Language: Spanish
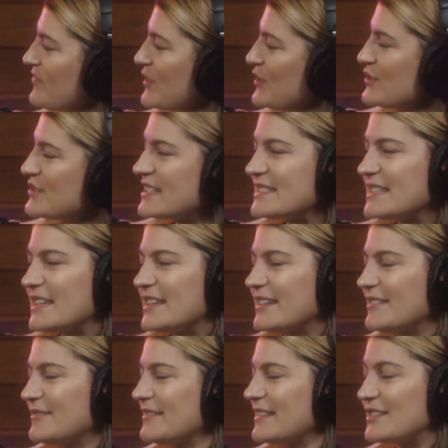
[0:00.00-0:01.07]
no sé
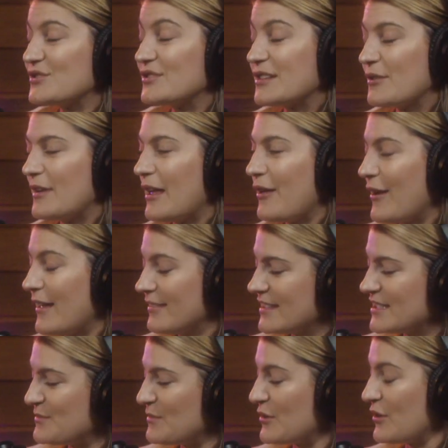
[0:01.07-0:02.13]
si de esto has hablado
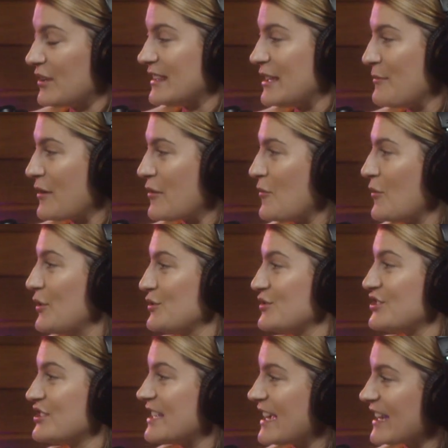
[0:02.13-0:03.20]
antes, pero el tema como de
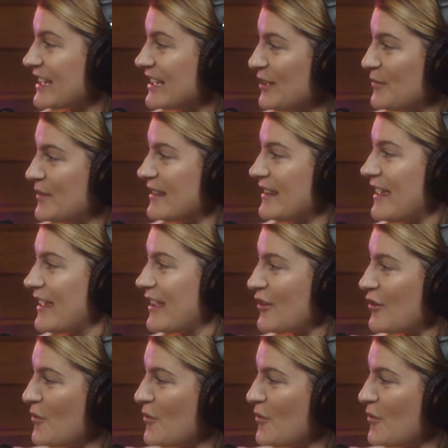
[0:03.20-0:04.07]
los chakras, ¿verdad? De